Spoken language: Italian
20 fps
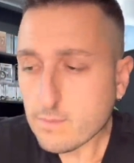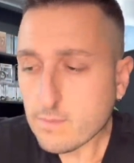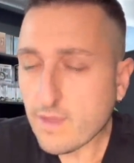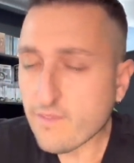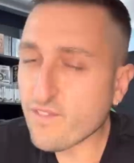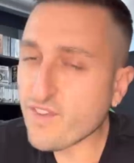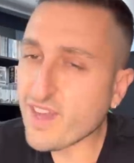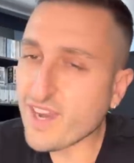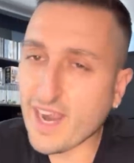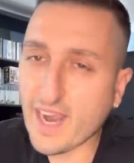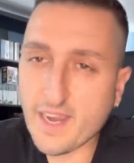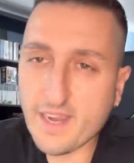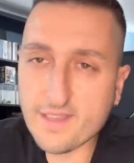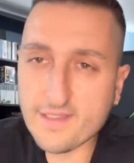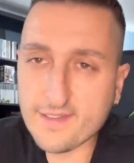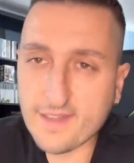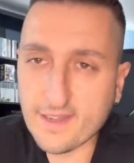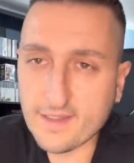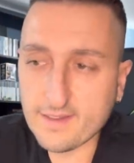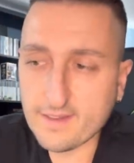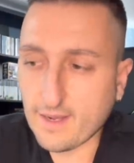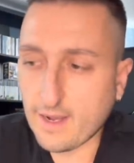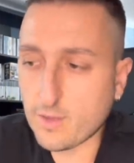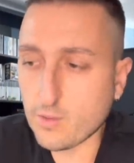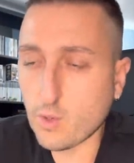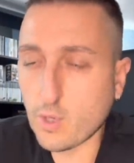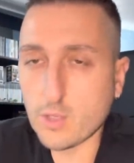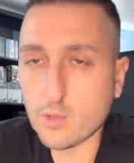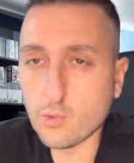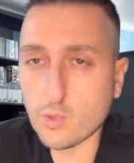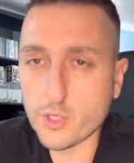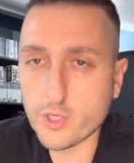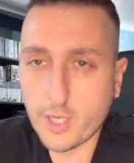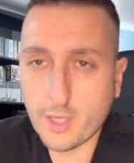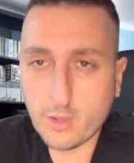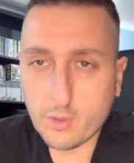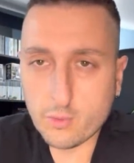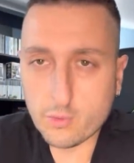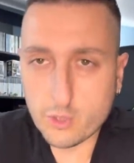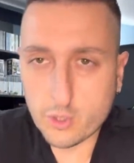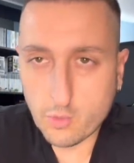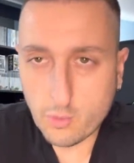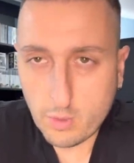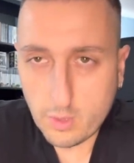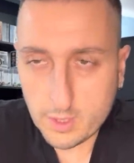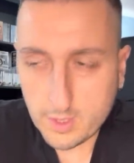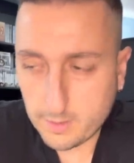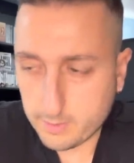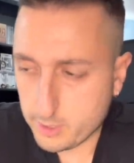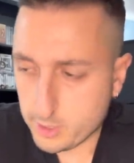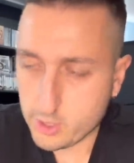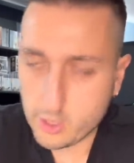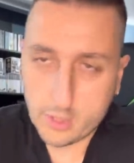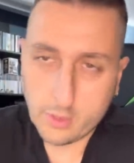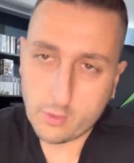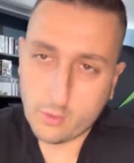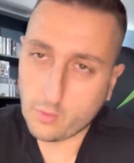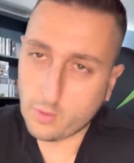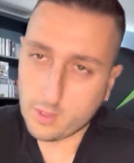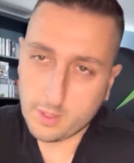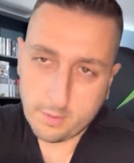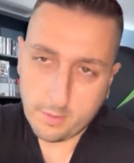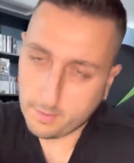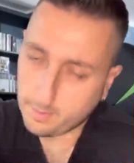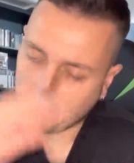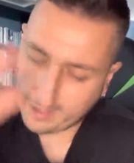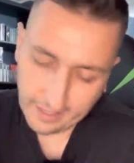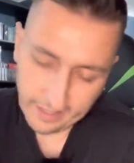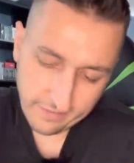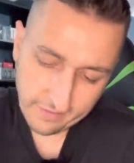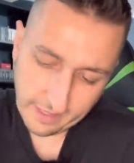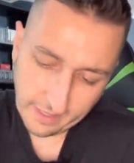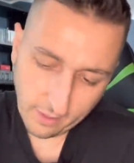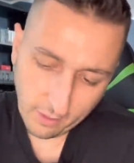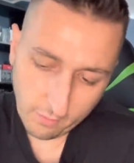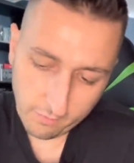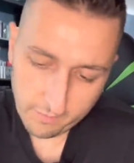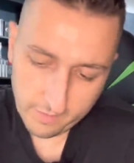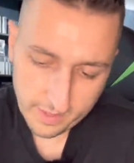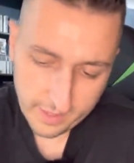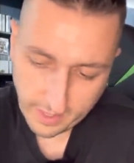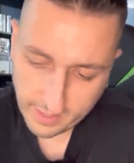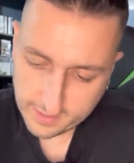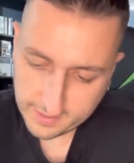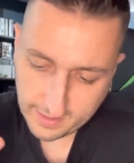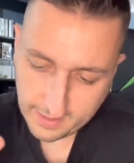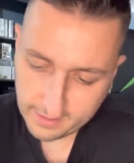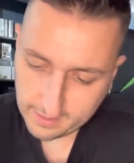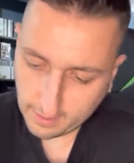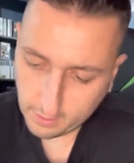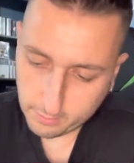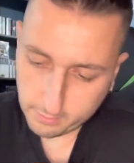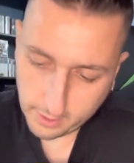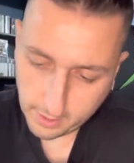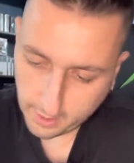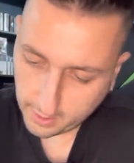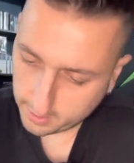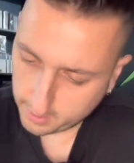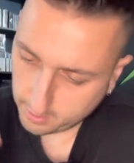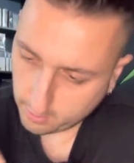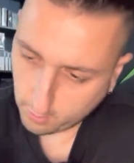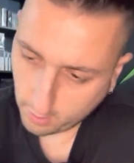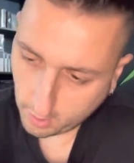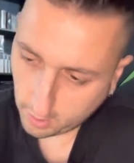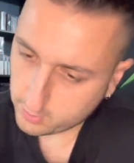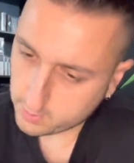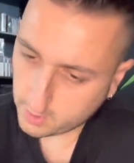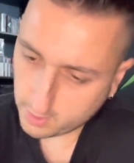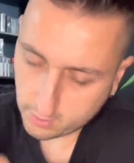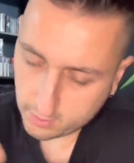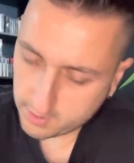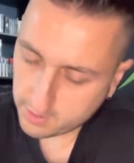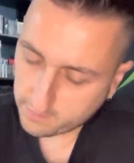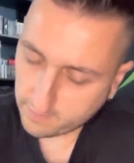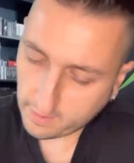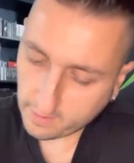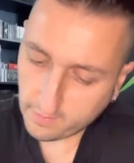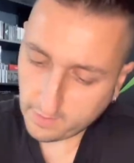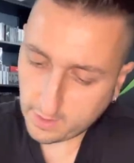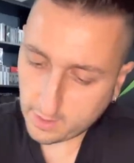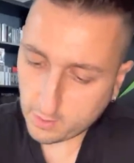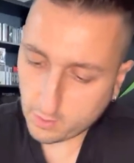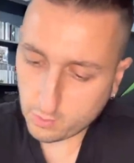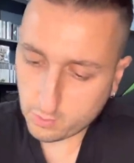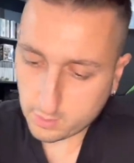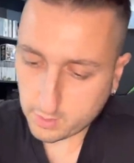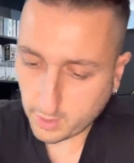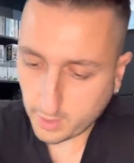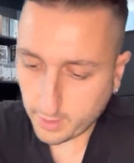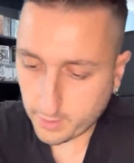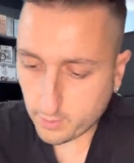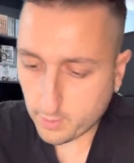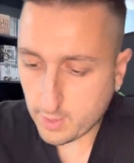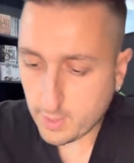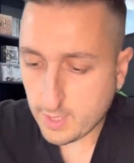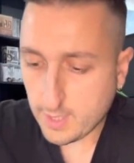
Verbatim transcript: verrà riscattato al 250%, quindi preparatevi che non verrà riscattato perché dico una cosa io e si verifica il contrario.